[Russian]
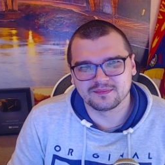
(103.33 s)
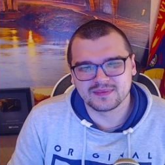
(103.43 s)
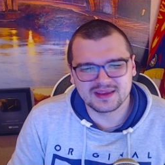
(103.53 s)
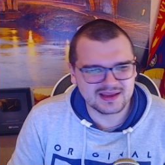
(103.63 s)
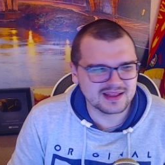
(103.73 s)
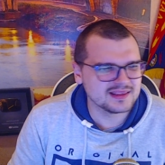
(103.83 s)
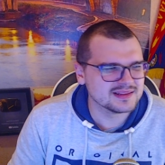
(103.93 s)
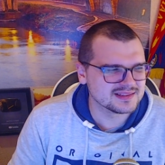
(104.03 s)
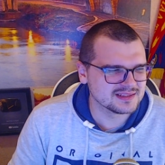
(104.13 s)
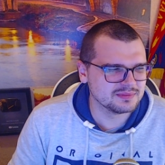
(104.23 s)
Да,
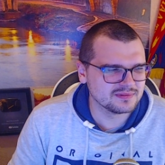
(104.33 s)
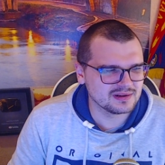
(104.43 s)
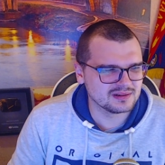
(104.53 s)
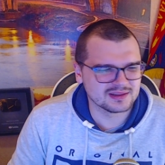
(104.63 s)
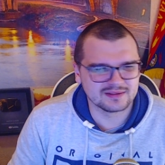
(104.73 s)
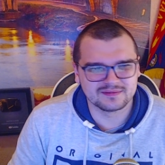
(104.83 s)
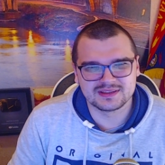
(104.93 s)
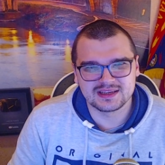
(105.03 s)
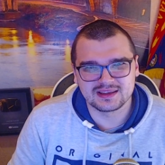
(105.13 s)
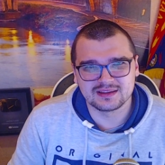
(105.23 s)
один забивал там
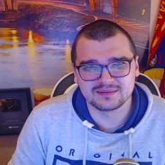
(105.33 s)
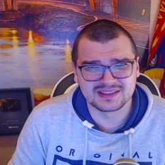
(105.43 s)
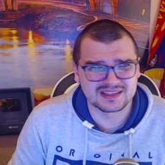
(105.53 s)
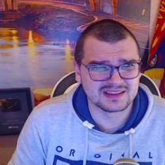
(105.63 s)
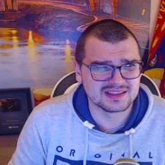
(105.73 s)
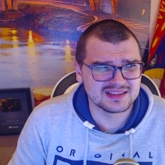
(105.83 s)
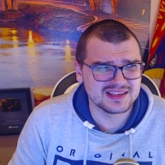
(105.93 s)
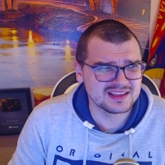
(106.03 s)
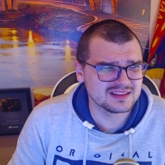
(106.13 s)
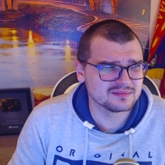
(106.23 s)
всяким
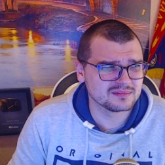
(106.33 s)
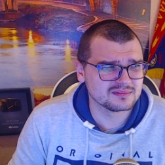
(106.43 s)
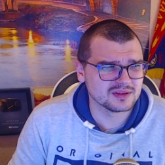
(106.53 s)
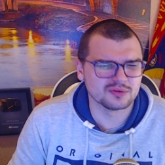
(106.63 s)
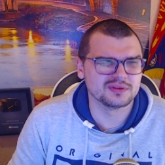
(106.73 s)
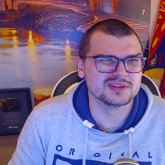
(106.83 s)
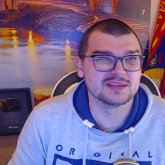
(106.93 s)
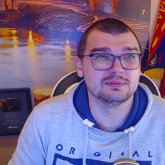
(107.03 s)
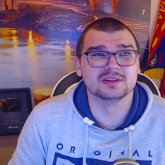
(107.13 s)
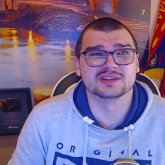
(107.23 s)
Сент-Этьеном. Нет, он не
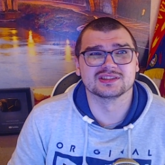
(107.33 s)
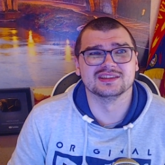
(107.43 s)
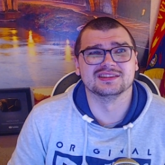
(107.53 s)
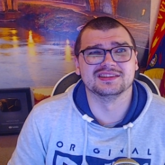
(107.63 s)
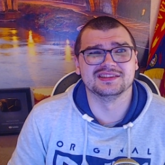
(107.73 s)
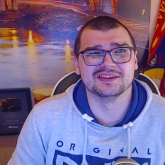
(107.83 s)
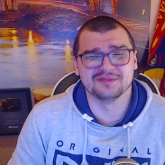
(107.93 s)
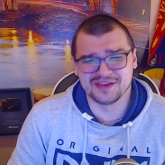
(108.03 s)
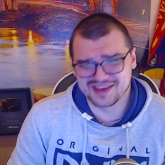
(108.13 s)
забил даже Сент-Этьена.